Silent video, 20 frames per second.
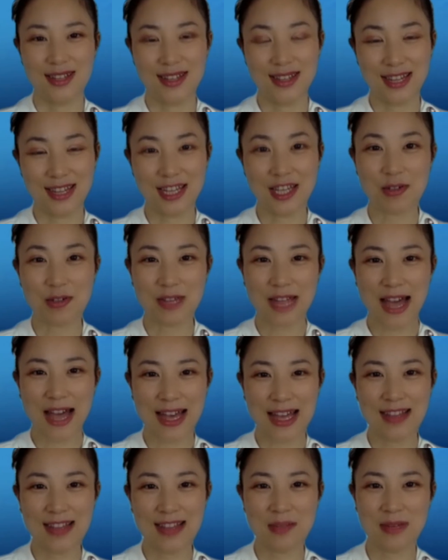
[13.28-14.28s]
您有答
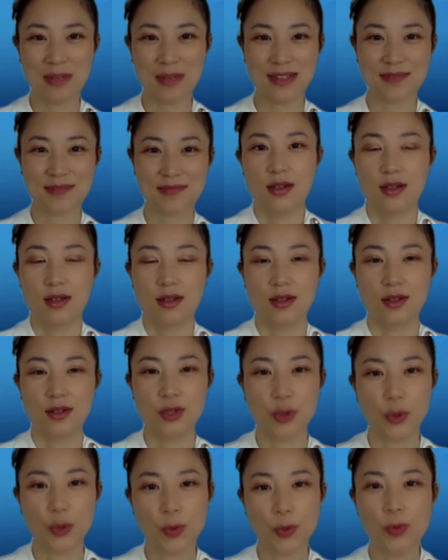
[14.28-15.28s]
案了吗？
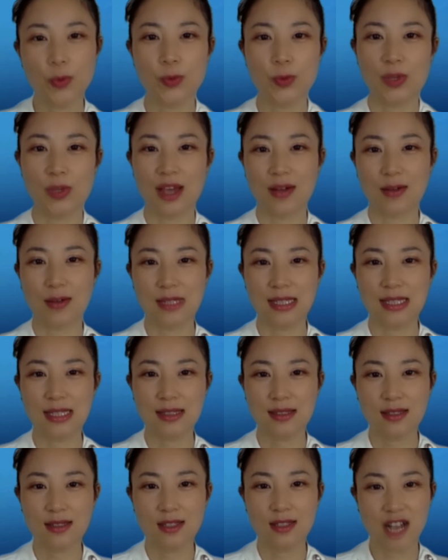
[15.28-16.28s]
从古到
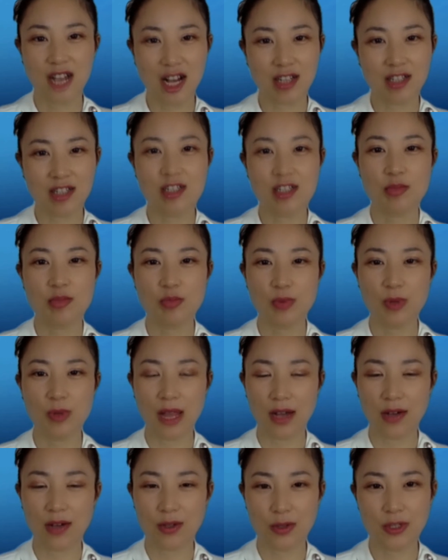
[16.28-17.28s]
今，长生不
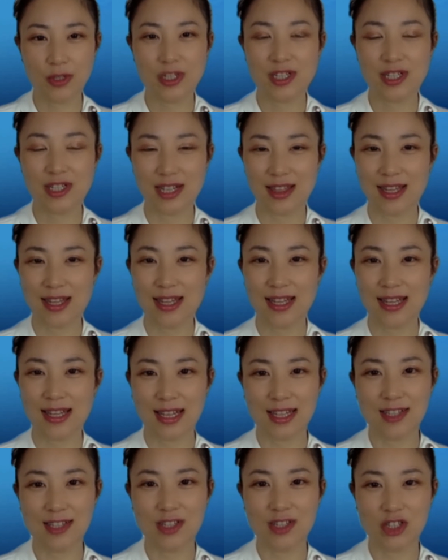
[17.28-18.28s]
老都是人类的
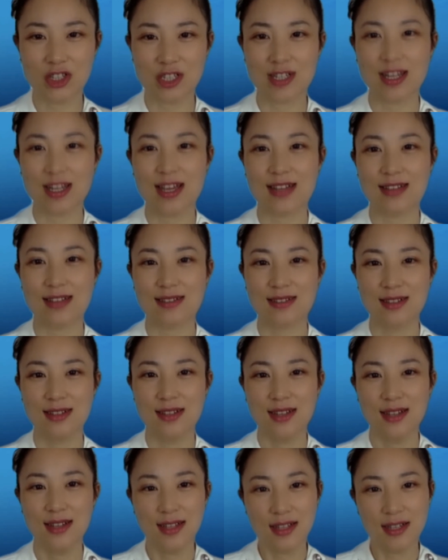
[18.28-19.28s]
一个执念。
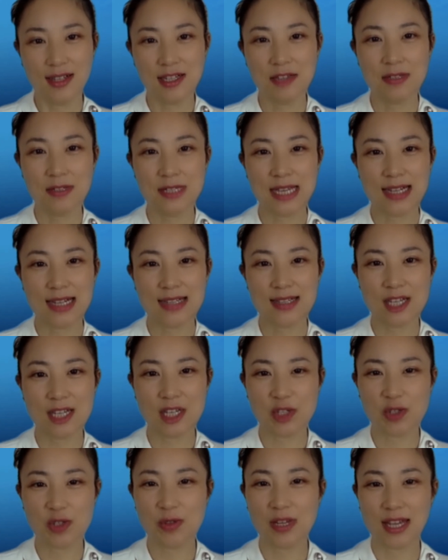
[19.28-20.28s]
科学家
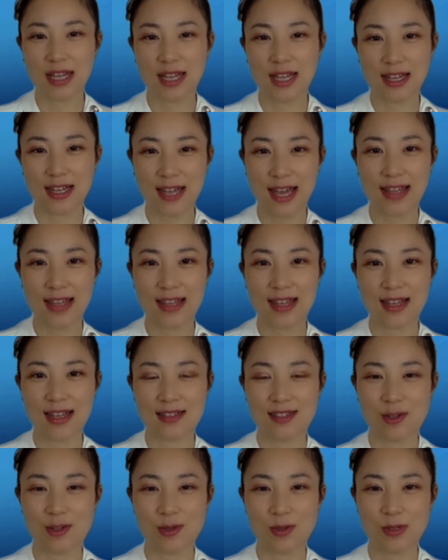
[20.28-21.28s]
提出了一个概
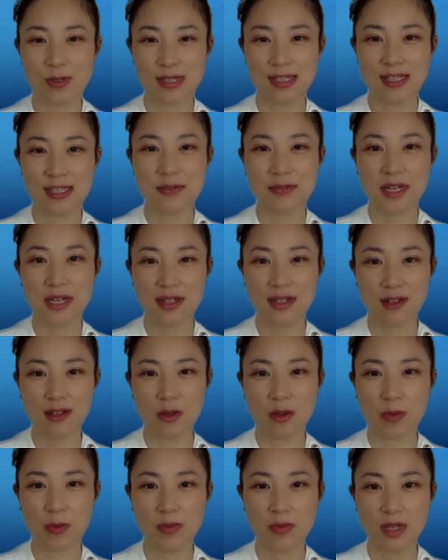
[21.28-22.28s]
念，叫做思维克
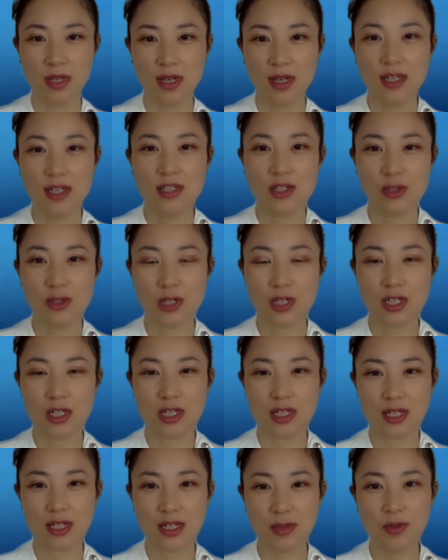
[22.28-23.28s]
隆。就
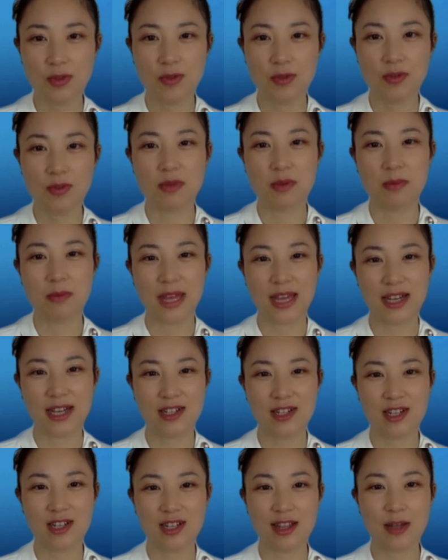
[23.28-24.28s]
是根据我们每
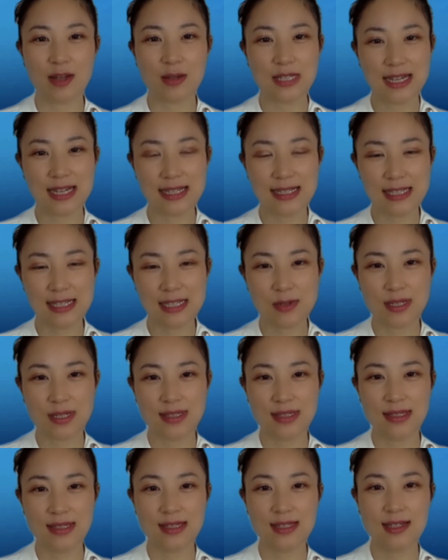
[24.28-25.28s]
个人留在计
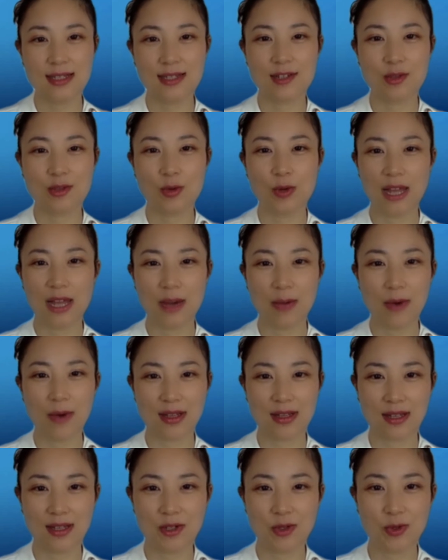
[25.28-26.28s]
算机和互联
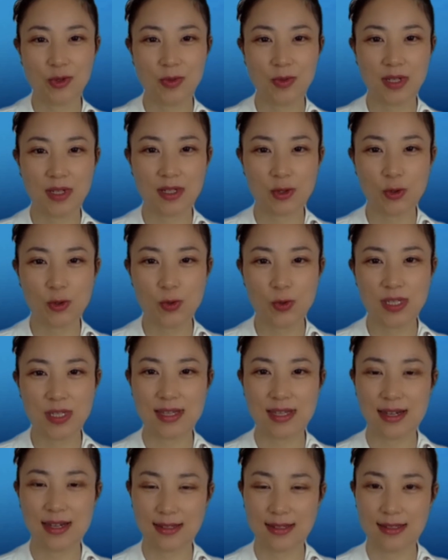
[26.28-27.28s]
网当中的数
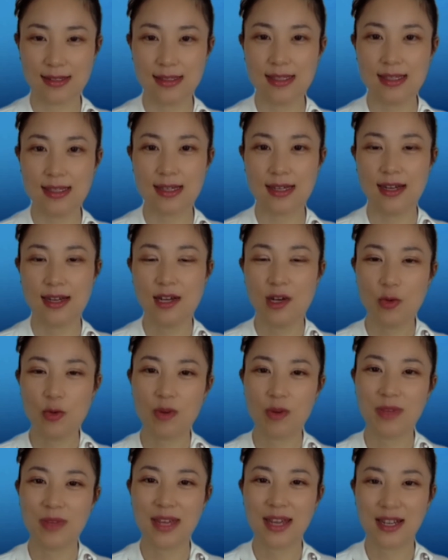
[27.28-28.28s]
字痕迹，
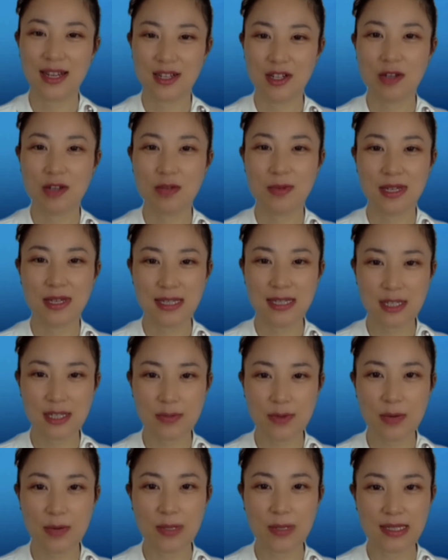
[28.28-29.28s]
我们也称为思
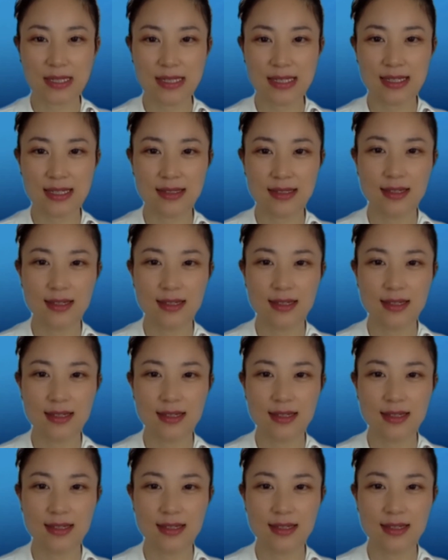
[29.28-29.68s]
维文件，